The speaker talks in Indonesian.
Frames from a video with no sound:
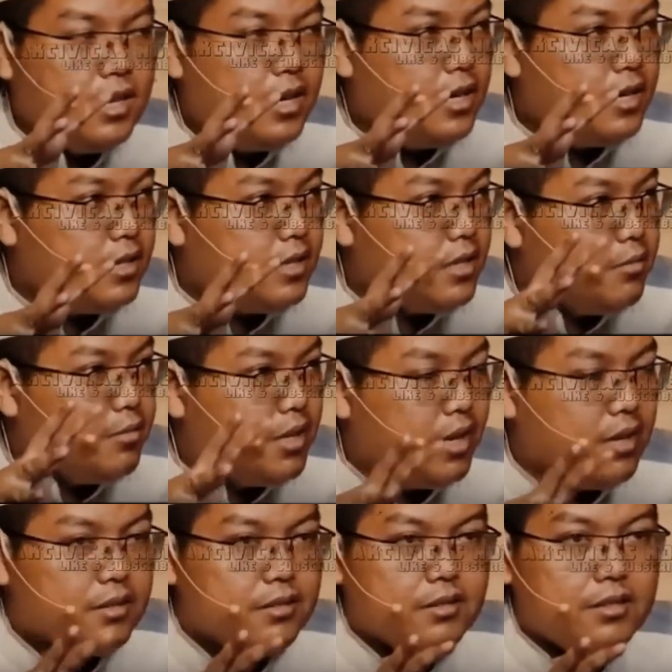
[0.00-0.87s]
itu
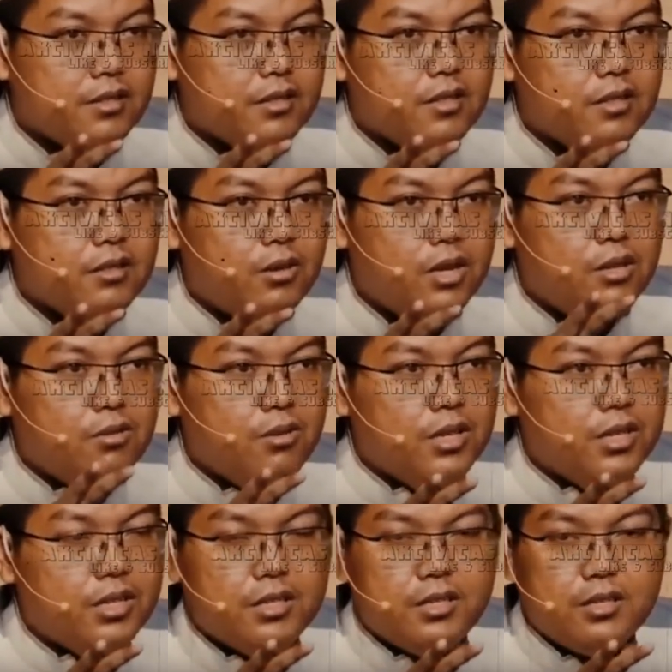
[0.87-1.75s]
saya
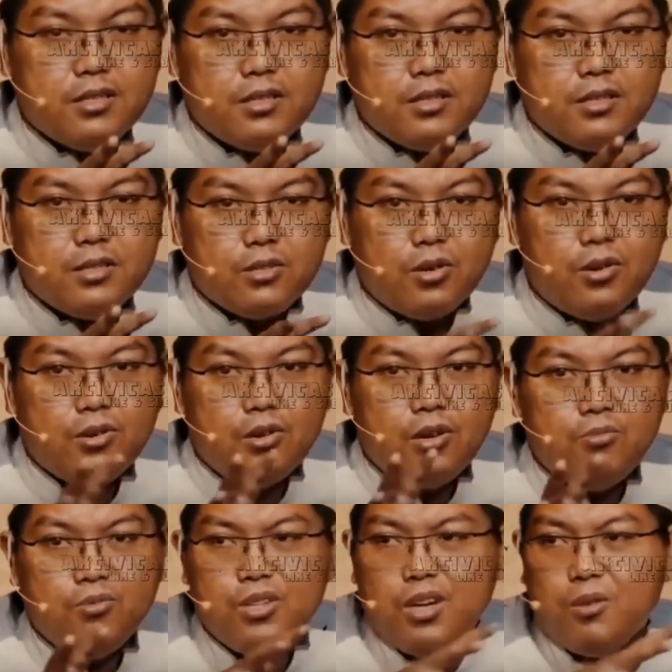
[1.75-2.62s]
agak membenarkan
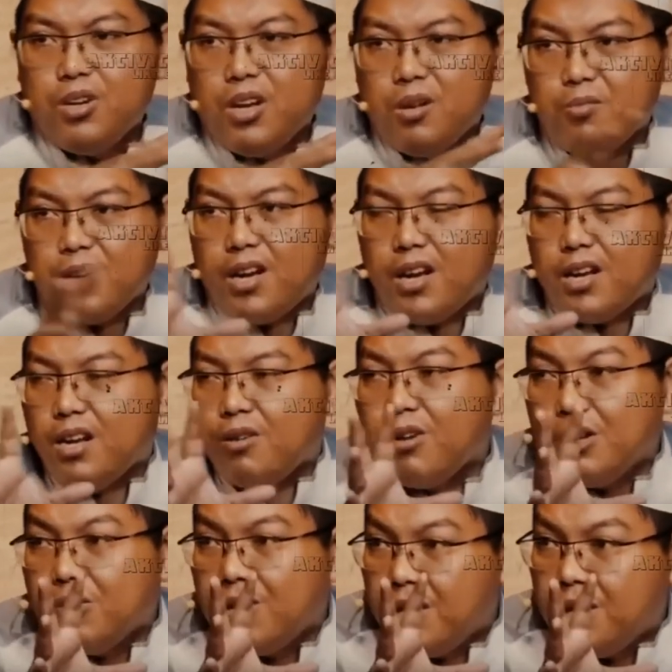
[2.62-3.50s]
juga kalau
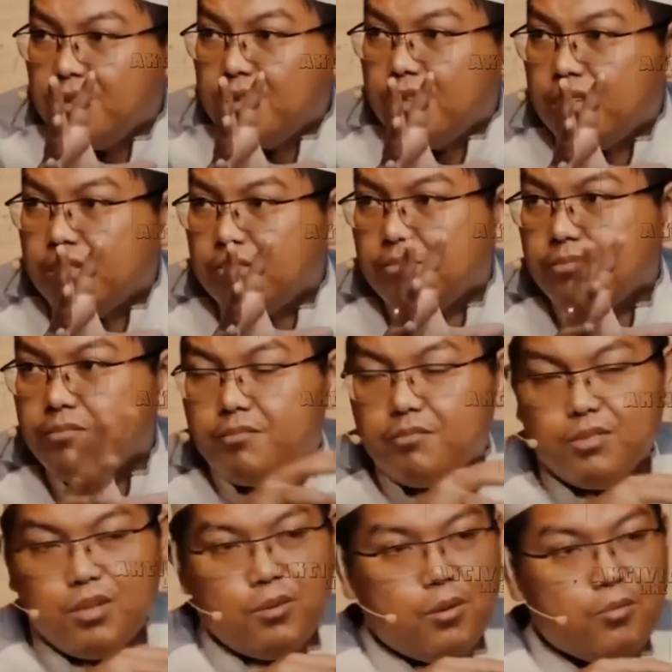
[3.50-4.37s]
umpamanya emang benar
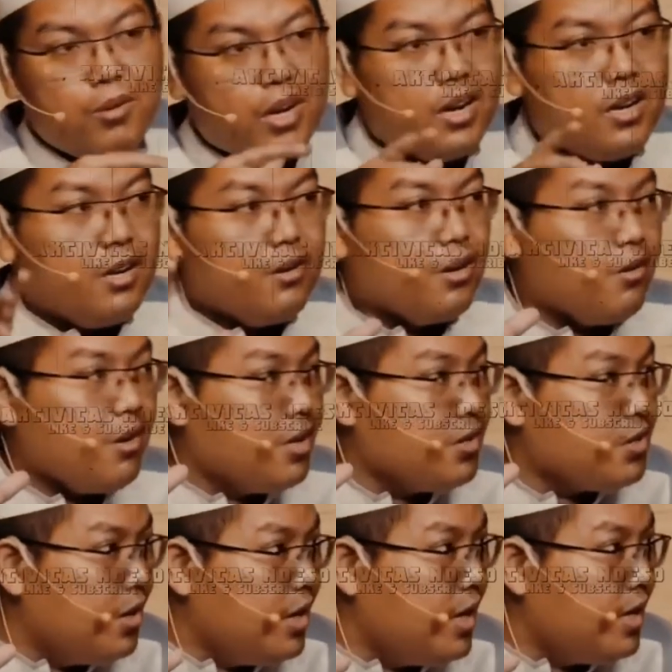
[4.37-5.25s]
ceritanya
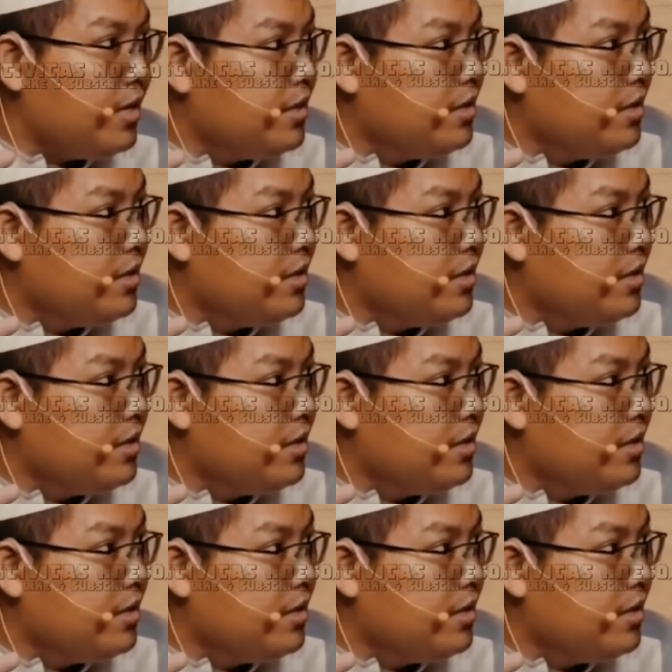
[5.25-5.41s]
begitu